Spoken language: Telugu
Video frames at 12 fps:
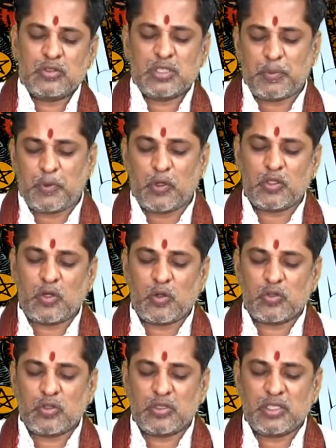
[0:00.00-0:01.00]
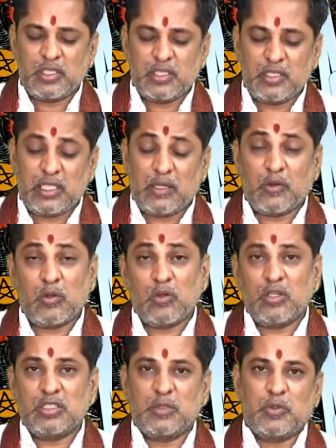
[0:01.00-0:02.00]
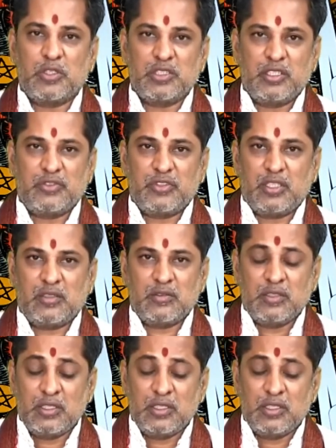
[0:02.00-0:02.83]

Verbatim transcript: సపోర్ట్ దొరుకుతుంది ఎవరో ఒకళ్ళు సపోర్ట్ చేస్తున్నారు